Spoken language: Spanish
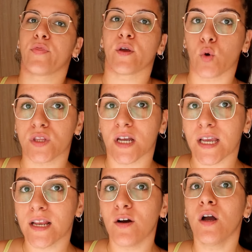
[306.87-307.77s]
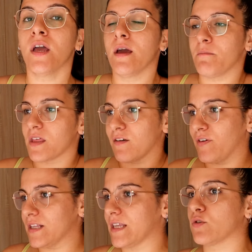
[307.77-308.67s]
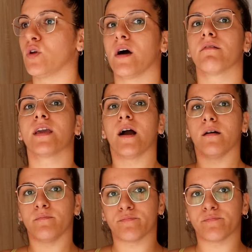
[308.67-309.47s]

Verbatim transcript: 50 kilos, me hace falta todavía...